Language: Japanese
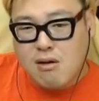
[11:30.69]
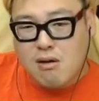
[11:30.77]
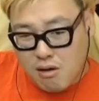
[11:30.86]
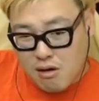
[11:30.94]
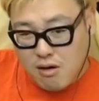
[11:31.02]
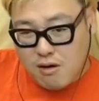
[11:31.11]

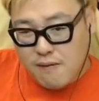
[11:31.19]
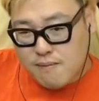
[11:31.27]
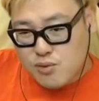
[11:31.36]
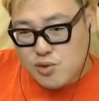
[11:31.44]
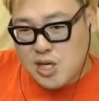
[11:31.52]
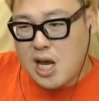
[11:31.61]

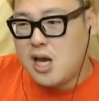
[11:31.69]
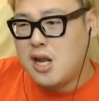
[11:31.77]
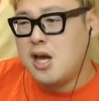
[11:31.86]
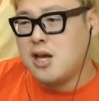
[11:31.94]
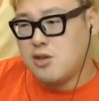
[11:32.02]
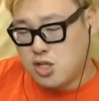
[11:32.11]
うん。しゃあ
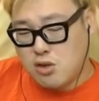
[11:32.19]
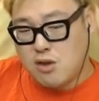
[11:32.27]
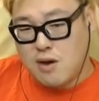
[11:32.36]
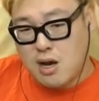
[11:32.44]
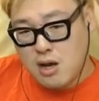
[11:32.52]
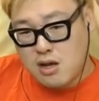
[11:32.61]
ないよ、そ
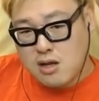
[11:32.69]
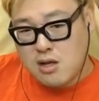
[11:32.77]
れは。